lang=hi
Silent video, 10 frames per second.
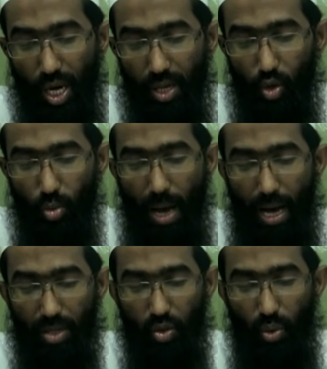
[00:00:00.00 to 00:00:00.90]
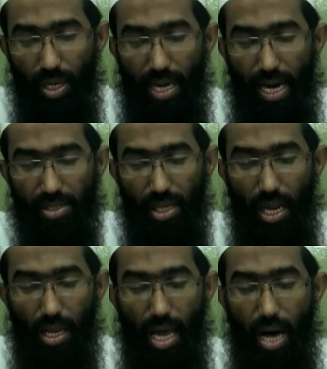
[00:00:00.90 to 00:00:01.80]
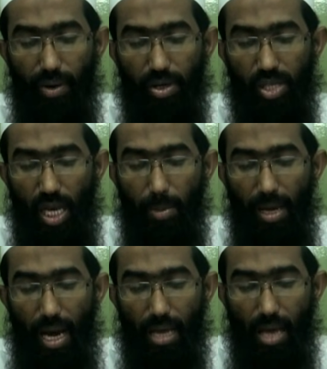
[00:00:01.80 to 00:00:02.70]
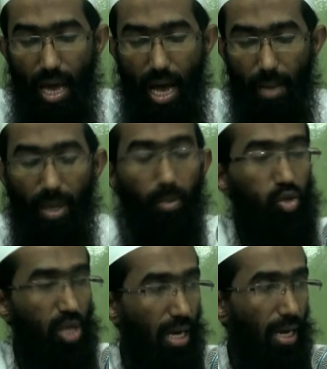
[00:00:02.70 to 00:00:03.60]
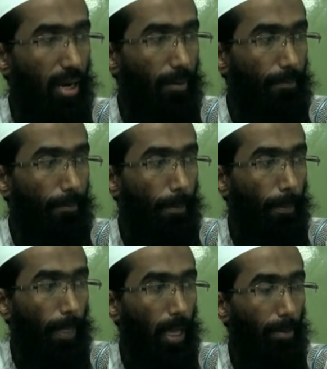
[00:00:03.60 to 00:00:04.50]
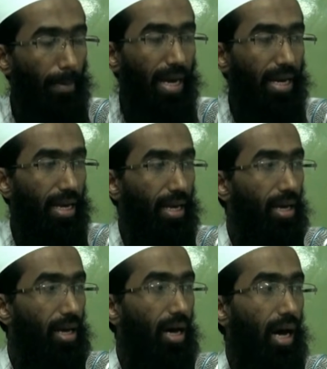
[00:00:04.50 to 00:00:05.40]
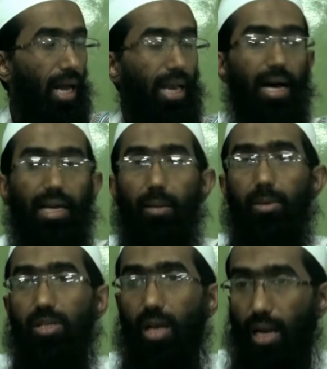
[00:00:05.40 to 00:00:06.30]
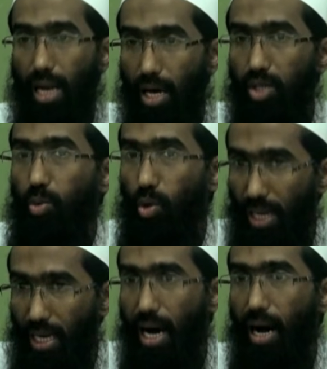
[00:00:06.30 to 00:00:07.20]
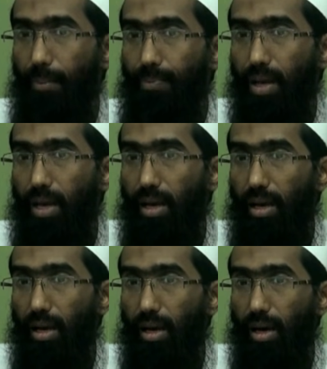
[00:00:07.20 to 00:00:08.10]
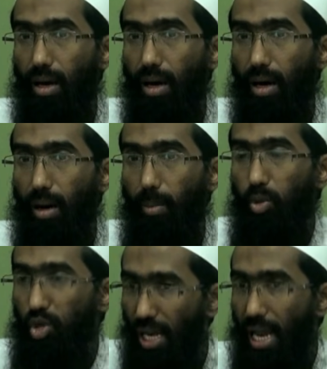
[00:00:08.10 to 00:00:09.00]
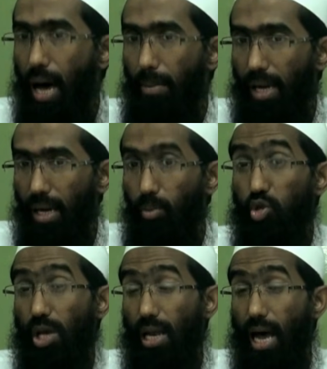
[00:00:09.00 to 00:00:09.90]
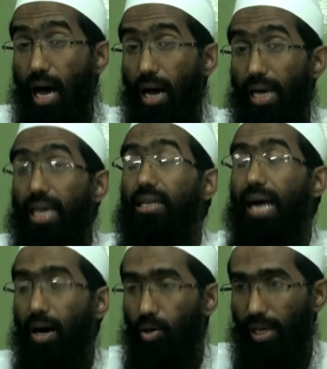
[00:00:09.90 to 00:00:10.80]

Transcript: शहीद तुम्हार रसूल सल्ला वसम अदहा बिलमसल्ला मैंने अल्लाह के नबी सल्ला वसम को देखा मुसल्ला में मुसल्ला ईदगाह